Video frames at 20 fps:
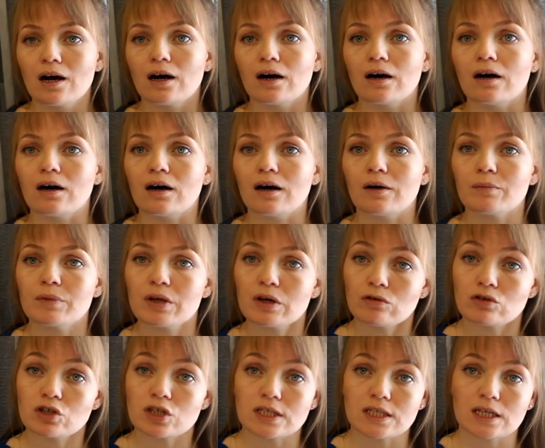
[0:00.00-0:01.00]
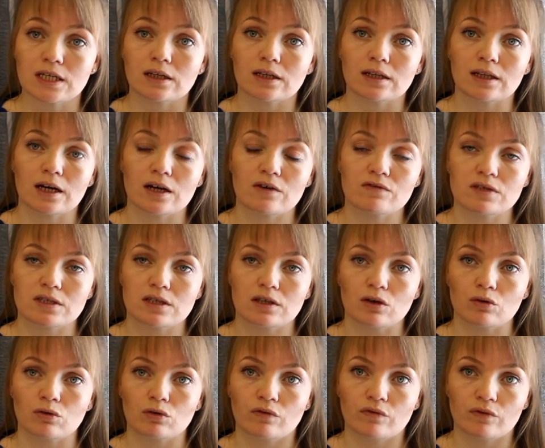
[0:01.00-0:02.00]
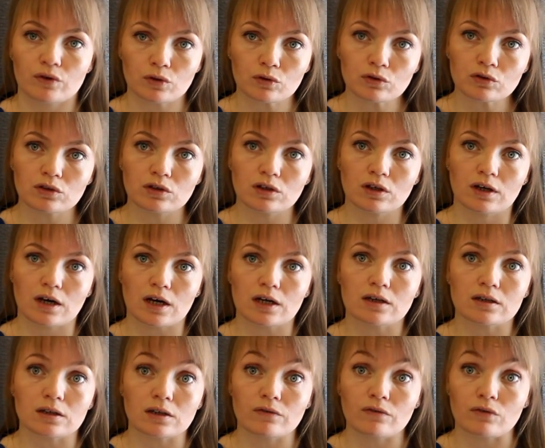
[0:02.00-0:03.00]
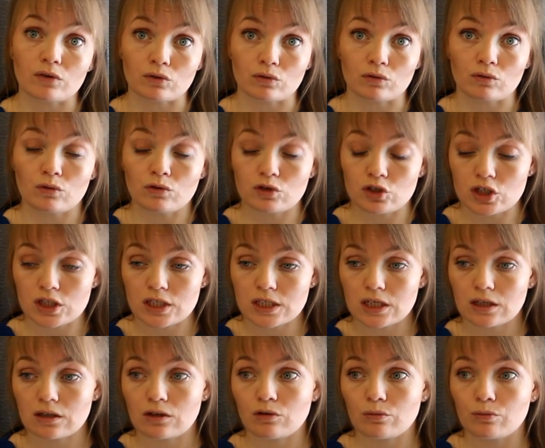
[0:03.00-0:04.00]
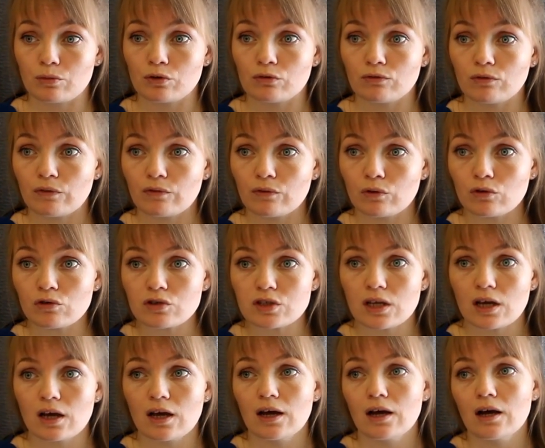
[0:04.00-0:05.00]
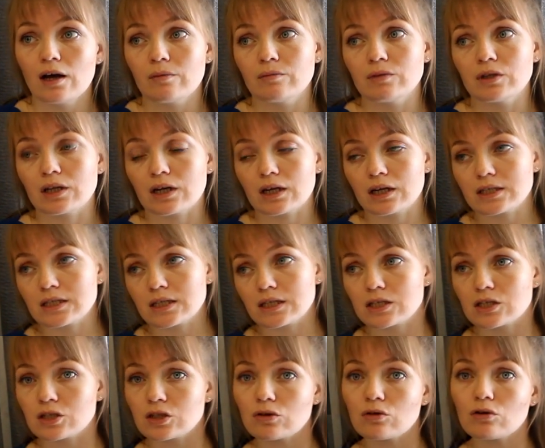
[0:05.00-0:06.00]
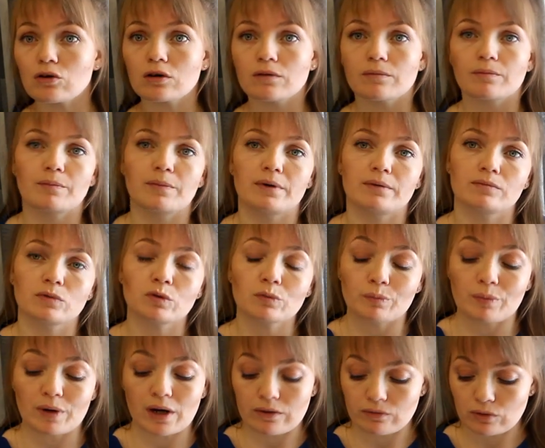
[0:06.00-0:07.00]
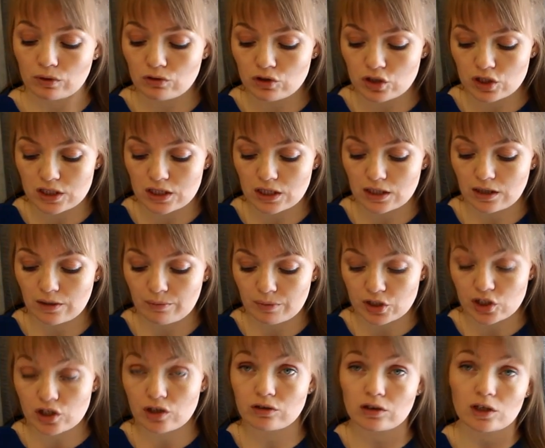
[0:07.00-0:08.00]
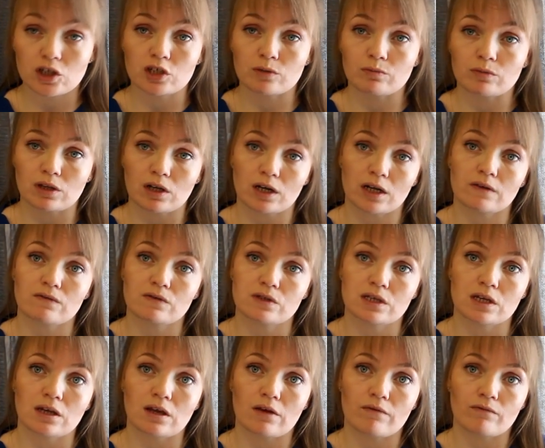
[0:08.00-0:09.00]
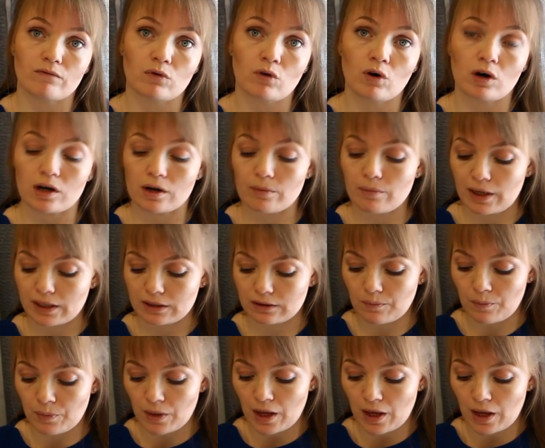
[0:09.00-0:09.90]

э, мне очень сильно нравится такой фрукт, как рейфрут. Очень сильно люблю его вкус, мне нравится сок, ну правда, очень сильно обожаю, также мне нравится его аромат.